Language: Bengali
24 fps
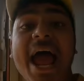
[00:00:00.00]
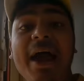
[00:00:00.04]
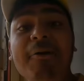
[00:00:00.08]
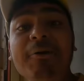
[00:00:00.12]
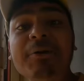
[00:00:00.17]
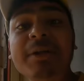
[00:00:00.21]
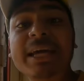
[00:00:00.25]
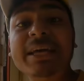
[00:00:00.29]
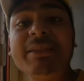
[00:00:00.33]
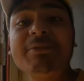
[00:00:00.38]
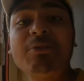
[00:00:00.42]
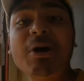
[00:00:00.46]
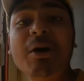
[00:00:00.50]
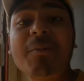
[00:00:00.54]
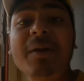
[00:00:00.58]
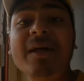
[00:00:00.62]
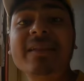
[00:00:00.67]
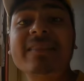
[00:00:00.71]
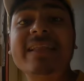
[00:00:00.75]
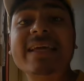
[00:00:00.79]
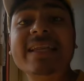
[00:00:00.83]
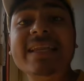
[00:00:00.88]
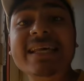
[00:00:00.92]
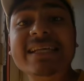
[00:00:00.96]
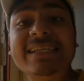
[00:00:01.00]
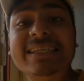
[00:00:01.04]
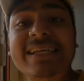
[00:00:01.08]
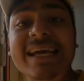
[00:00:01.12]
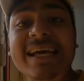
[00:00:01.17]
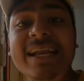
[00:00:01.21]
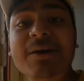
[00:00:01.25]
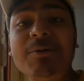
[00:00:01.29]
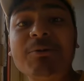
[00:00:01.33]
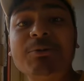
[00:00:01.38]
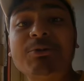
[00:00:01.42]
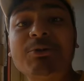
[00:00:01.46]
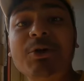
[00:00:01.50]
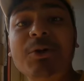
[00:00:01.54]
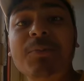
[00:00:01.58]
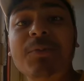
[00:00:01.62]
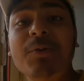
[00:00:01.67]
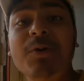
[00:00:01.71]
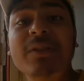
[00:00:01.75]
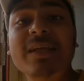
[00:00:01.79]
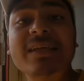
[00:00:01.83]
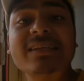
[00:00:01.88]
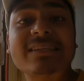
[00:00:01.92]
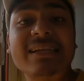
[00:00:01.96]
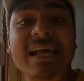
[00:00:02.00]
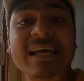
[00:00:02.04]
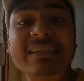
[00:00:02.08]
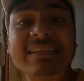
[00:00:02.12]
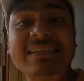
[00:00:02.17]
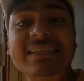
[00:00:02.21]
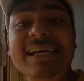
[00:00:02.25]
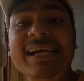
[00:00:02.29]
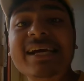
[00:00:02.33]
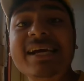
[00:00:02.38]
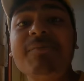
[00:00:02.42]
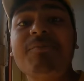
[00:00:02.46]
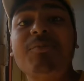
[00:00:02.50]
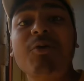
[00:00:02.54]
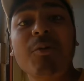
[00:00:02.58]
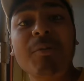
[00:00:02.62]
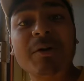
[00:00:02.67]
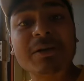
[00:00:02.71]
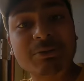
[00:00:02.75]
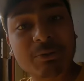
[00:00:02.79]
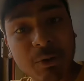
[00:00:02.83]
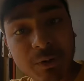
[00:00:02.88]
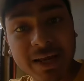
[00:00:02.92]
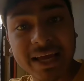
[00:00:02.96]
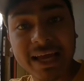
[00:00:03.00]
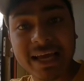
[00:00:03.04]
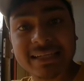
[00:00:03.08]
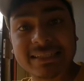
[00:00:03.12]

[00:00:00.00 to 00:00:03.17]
এখন কিন্তু আমরা দিল্লি ছেড়ে উত্তরপ্রদেশ রাজ্যে প্রবেশ করে